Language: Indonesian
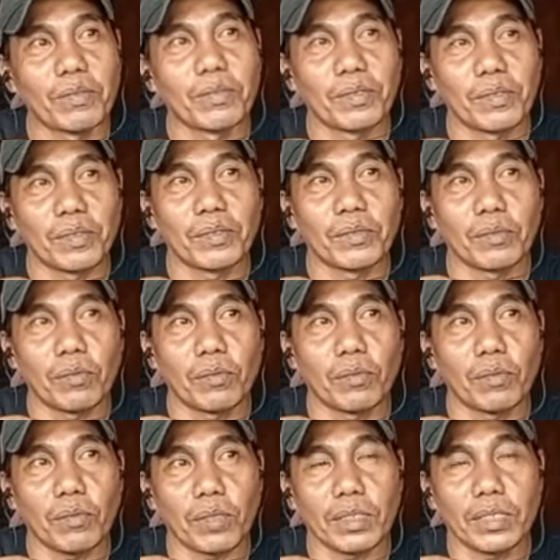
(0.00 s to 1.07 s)
Apa tuh Pak? Sikap
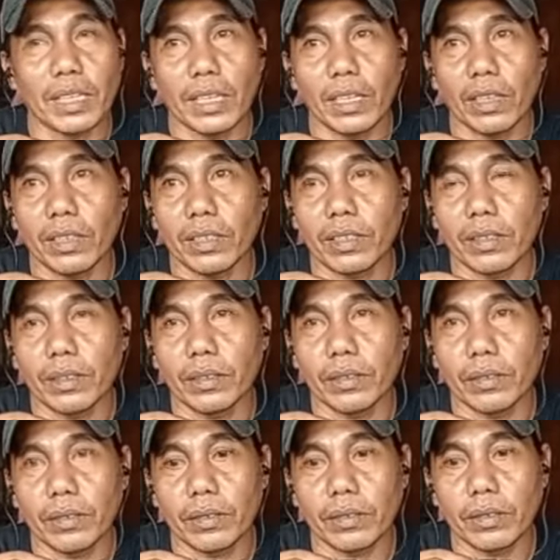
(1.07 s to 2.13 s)
seperti Jadi, apa yang
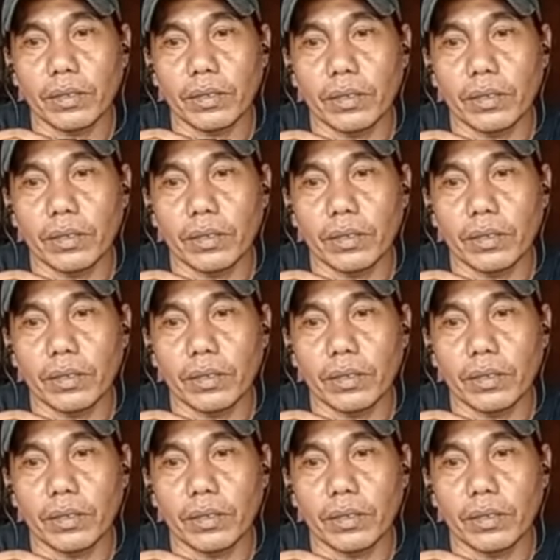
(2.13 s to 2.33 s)
diinginkan?